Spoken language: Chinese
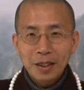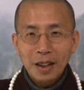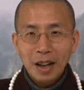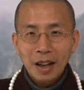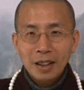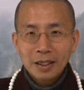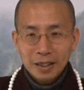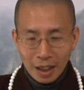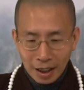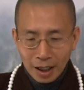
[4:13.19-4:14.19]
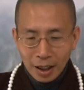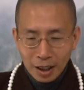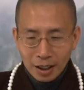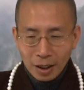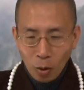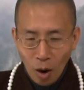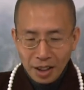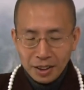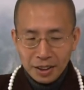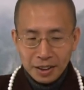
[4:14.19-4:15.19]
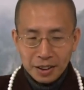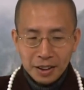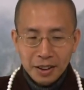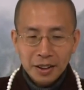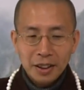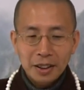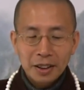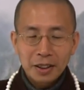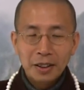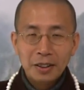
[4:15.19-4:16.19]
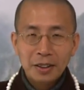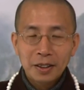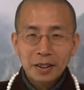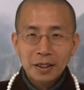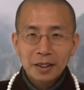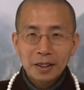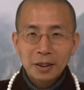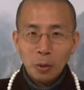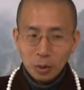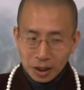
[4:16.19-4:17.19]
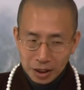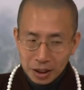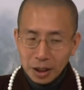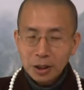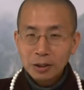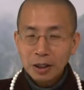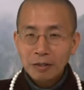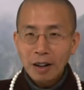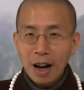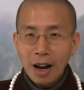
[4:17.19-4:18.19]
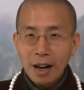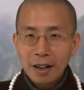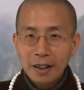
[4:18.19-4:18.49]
啊，在欢喜心情的时候，容易接受正法。